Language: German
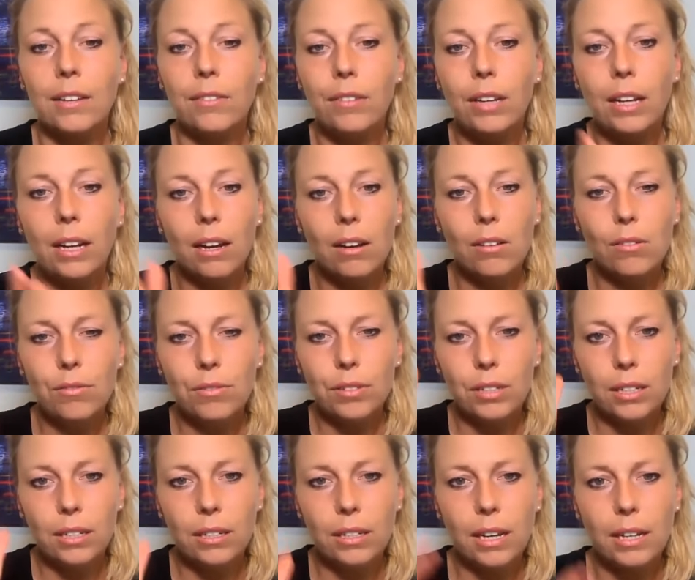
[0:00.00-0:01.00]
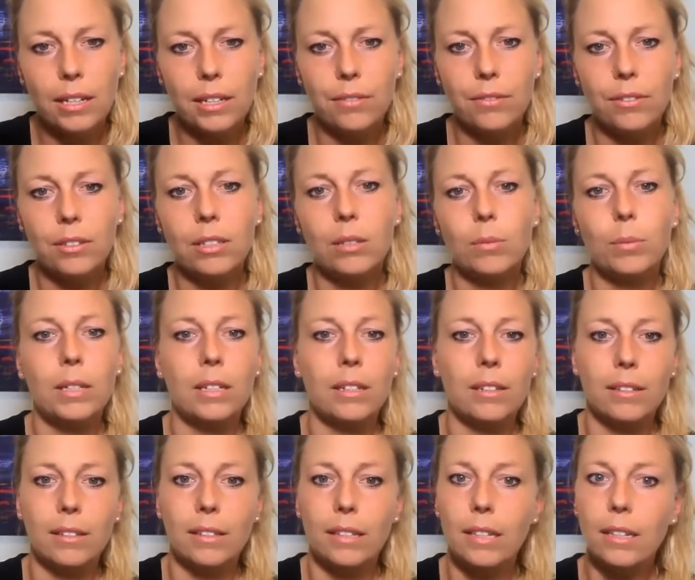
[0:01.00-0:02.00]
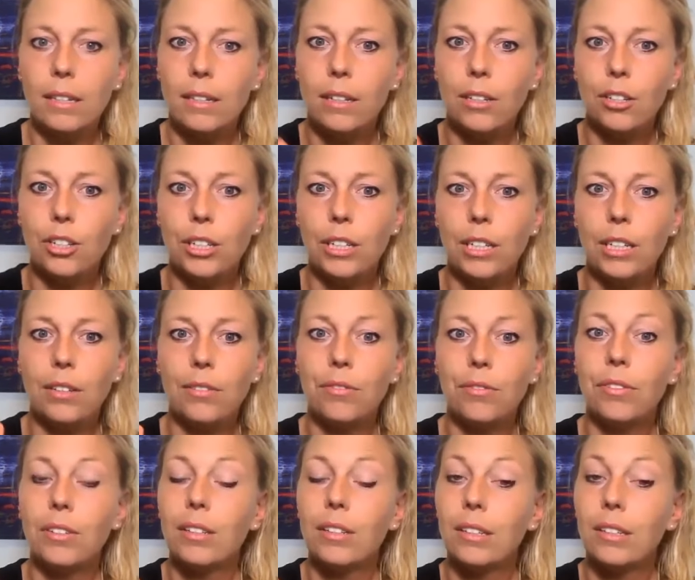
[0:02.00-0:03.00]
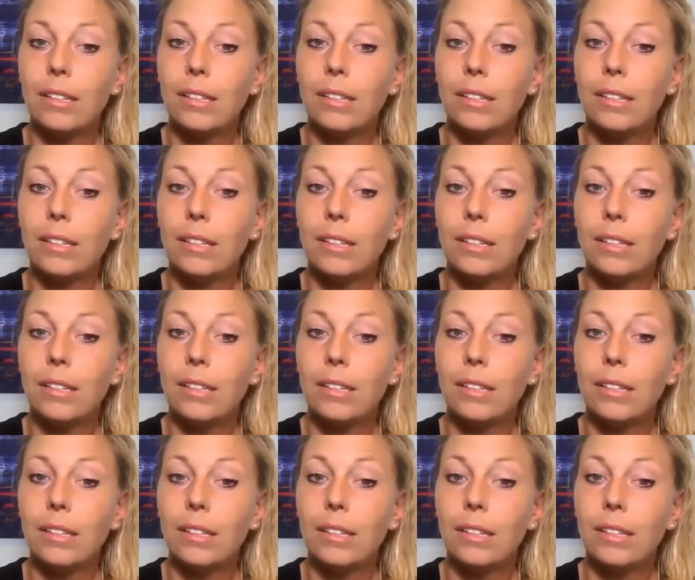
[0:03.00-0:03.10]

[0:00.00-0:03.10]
Wie laufen dann da die Wirbel? Sind die schief?